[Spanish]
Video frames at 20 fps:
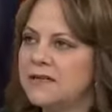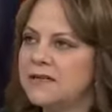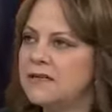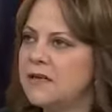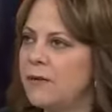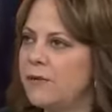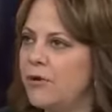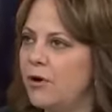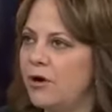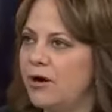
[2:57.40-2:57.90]
sí
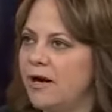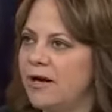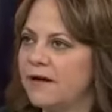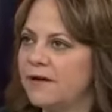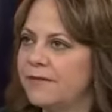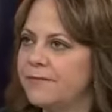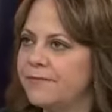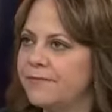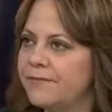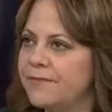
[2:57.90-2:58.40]
se violan.
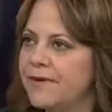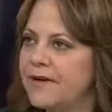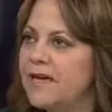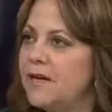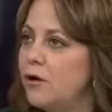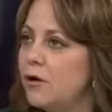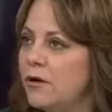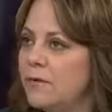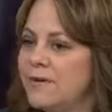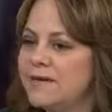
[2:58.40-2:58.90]

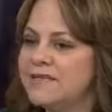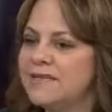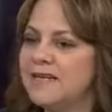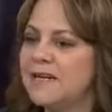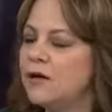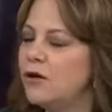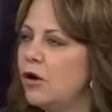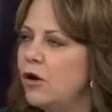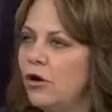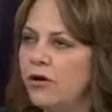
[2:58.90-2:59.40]
No debe ser
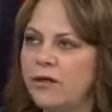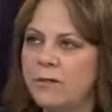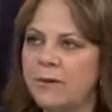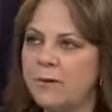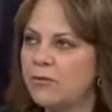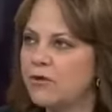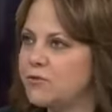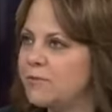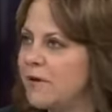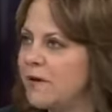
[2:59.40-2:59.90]
y no lo
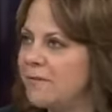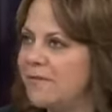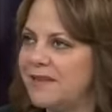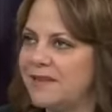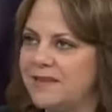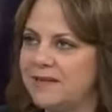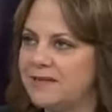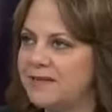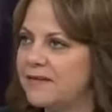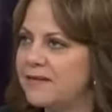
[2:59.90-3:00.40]
debemos
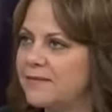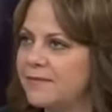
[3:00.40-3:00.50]
permitir.